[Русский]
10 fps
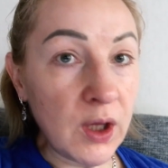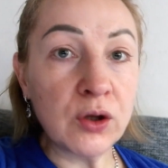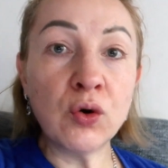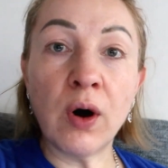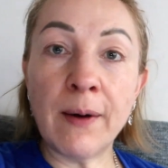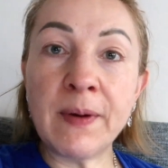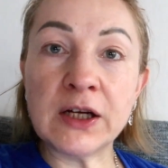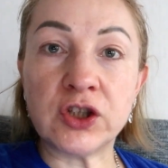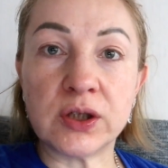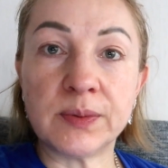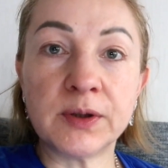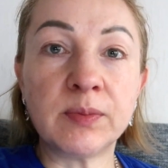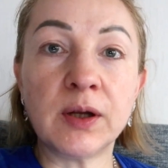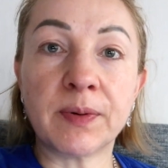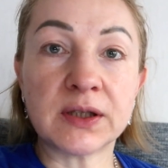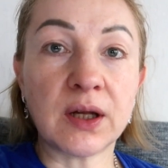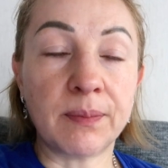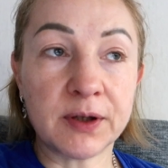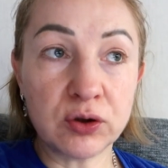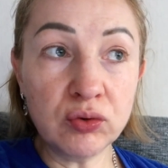Но, опять же, если бы это была
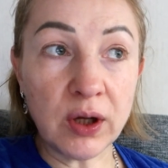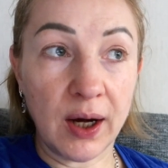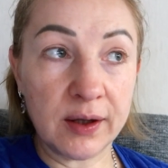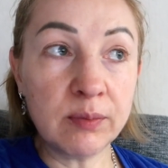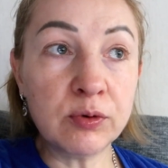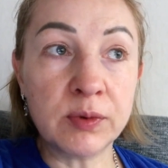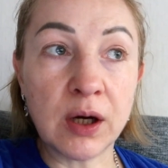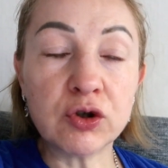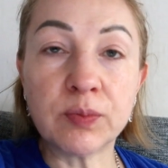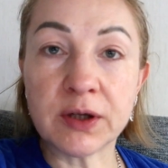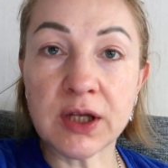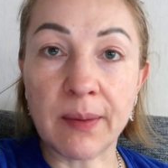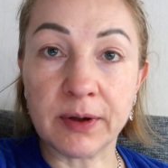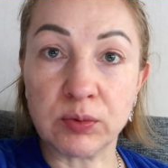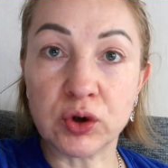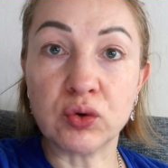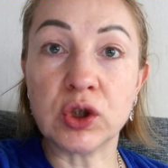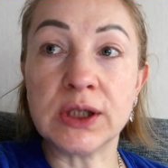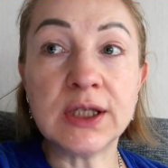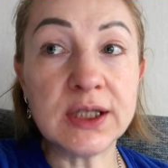простая простуда, она бы у меня уже пришла, потому что
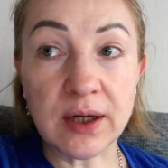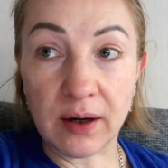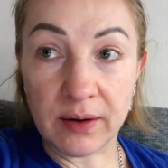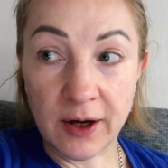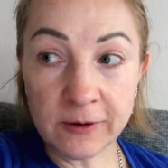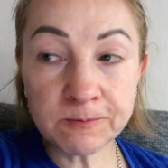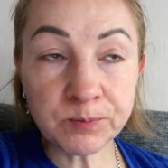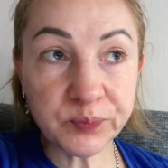уже неделя, да?